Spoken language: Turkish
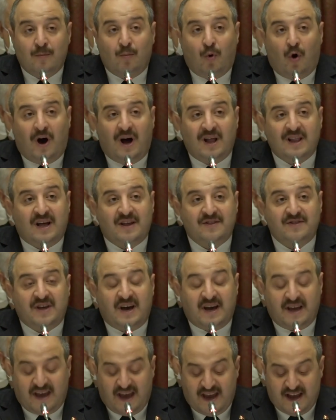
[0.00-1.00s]
bu
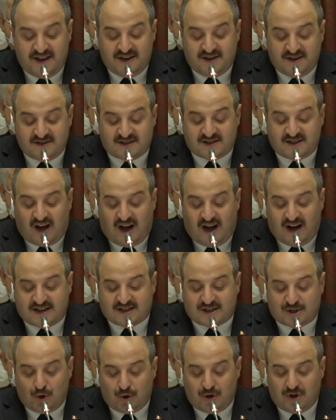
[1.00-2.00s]
alanda en hızlı
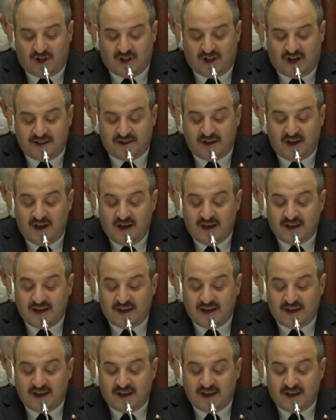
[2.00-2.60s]
aksiyon alan,